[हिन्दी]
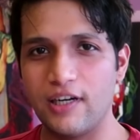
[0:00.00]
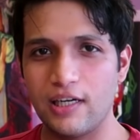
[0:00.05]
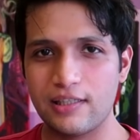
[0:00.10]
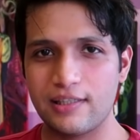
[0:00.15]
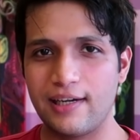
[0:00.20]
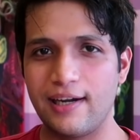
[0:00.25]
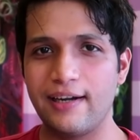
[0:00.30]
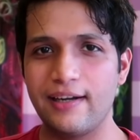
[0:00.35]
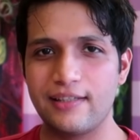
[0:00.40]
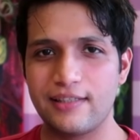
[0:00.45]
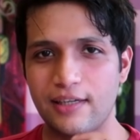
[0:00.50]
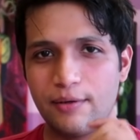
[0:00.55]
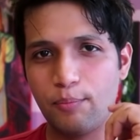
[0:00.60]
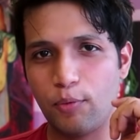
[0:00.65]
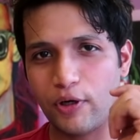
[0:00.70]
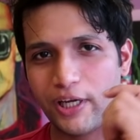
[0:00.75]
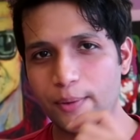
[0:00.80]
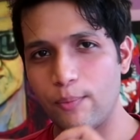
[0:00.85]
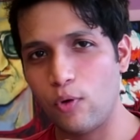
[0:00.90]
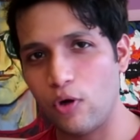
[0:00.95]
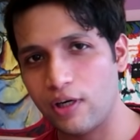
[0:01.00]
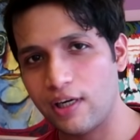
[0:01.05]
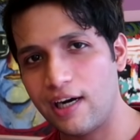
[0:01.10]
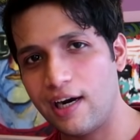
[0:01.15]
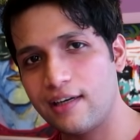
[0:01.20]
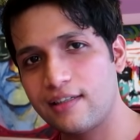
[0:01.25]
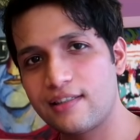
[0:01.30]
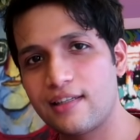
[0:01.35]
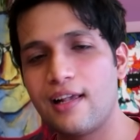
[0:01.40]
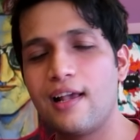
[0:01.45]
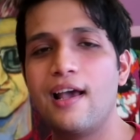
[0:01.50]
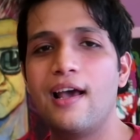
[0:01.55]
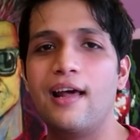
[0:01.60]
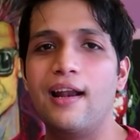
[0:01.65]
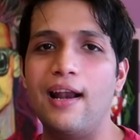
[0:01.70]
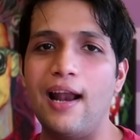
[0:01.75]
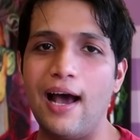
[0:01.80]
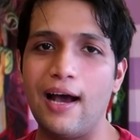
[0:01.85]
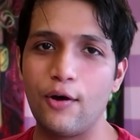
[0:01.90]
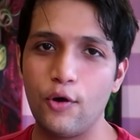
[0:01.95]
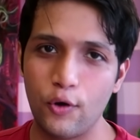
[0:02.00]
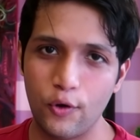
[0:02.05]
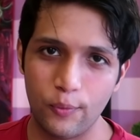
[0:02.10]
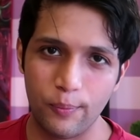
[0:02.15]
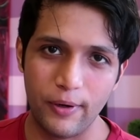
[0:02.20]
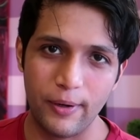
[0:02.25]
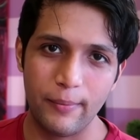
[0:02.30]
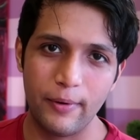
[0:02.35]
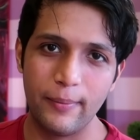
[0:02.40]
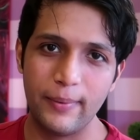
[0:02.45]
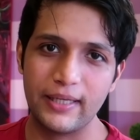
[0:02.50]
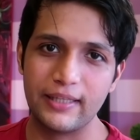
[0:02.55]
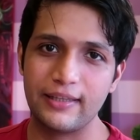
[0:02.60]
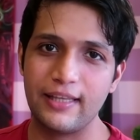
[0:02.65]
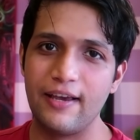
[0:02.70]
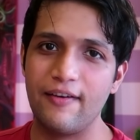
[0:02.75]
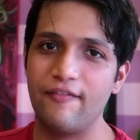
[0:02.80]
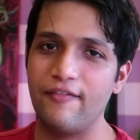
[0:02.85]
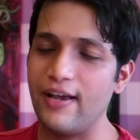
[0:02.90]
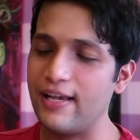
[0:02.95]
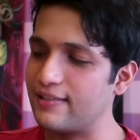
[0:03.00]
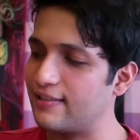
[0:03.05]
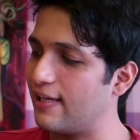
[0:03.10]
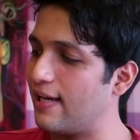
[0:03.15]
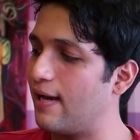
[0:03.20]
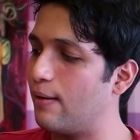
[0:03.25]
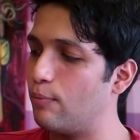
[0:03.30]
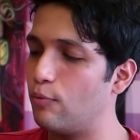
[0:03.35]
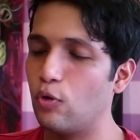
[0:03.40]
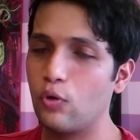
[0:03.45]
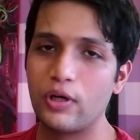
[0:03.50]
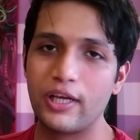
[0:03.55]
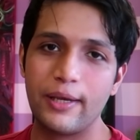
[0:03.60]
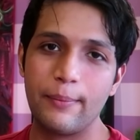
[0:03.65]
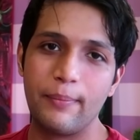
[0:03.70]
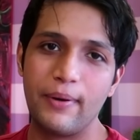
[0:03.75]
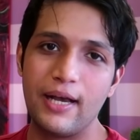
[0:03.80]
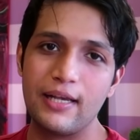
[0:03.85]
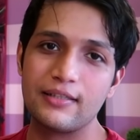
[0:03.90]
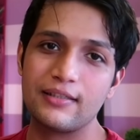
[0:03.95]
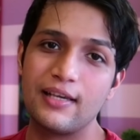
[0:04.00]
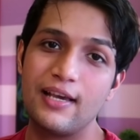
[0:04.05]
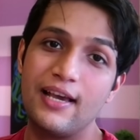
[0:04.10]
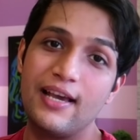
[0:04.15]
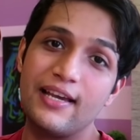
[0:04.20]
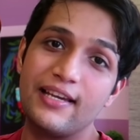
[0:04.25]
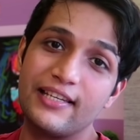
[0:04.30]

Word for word: फर्स्ट एडिशन पोकेमोन कार्ड्स लाखों रुपए में बिकते हैं वैसे हम लोग के पास